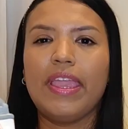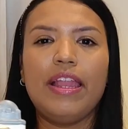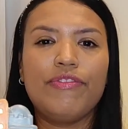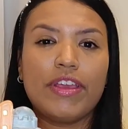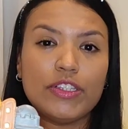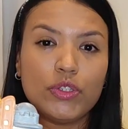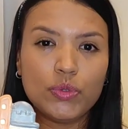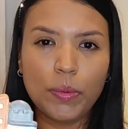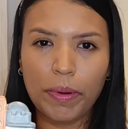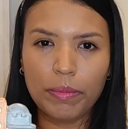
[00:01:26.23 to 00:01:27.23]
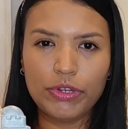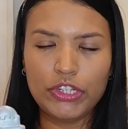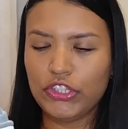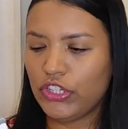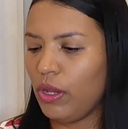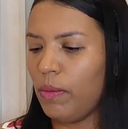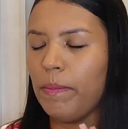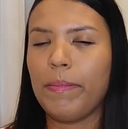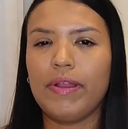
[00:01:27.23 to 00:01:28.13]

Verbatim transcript: Ele fica super bonitinho